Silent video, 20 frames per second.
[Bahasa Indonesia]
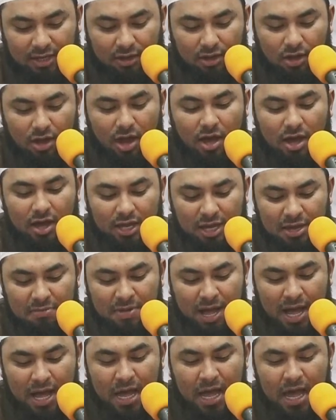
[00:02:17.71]

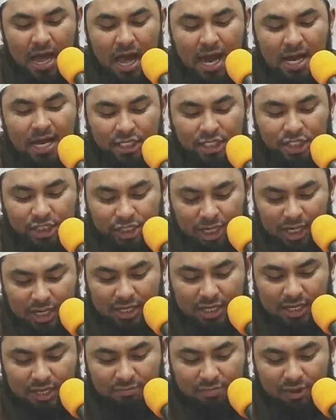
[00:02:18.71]
قائمة على
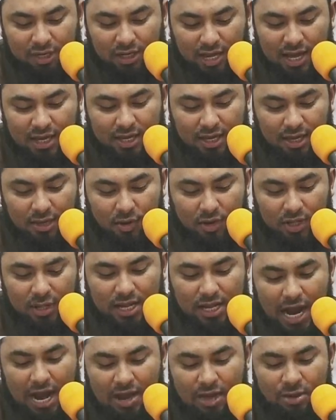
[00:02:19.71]
الشرك بالله
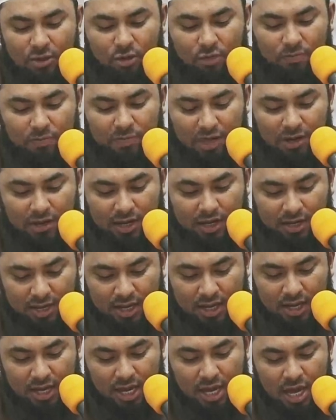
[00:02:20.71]
والتعلق
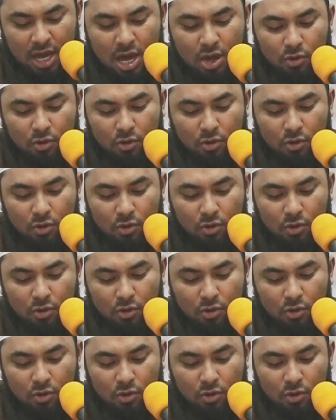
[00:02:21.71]
بغيره